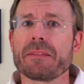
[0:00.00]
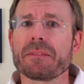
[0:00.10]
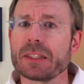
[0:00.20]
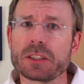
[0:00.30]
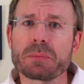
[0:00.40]

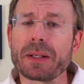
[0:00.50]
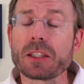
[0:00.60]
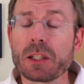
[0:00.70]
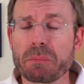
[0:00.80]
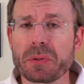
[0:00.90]
Was ist mein
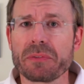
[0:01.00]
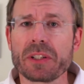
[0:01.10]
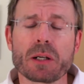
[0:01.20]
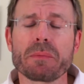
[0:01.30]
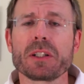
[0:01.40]
Tipp? Wie
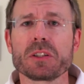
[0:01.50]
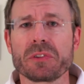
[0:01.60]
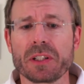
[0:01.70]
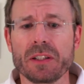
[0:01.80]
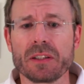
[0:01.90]
kann man das
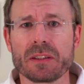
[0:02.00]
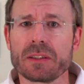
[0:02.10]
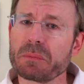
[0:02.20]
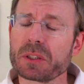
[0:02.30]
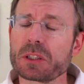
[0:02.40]
verhindern?
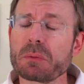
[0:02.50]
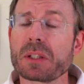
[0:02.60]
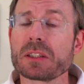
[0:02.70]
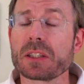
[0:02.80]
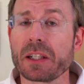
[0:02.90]
Im Prinzip
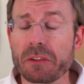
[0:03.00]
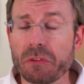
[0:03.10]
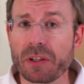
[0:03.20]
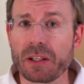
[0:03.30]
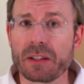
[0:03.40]
ganz
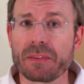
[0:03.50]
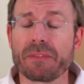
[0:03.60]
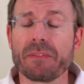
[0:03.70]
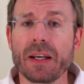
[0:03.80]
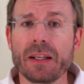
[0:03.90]
einfach.
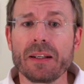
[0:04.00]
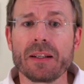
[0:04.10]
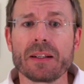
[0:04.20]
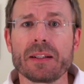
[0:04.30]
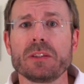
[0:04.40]
Wenn
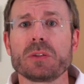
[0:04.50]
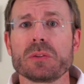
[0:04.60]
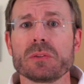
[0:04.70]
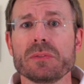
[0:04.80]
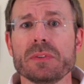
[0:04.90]

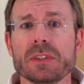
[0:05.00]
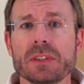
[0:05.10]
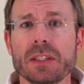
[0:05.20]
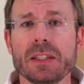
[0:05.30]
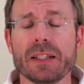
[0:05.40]
also
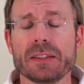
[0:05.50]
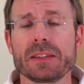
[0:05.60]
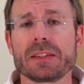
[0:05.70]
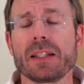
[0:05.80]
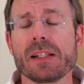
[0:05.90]
Sie
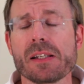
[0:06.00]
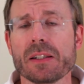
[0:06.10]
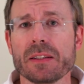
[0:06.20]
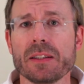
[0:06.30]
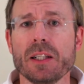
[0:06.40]
als
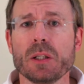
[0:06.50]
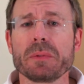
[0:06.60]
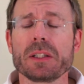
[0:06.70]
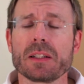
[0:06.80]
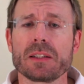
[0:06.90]
Eltern
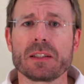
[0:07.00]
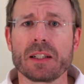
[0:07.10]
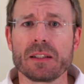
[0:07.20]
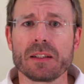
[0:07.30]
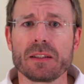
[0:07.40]
mit Ihren
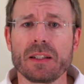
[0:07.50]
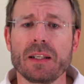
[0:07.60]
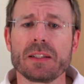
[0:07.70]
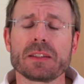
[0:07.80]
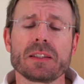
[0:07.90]
Kindern
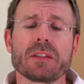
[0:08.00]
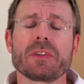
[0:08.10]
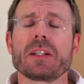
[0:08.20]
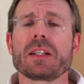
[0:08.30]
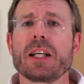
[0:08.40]
sich auf
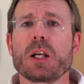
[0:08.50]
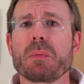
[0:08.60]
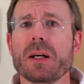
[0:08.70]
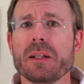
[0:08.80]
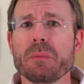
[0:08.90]
einer
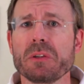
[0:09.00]
Kegelbahn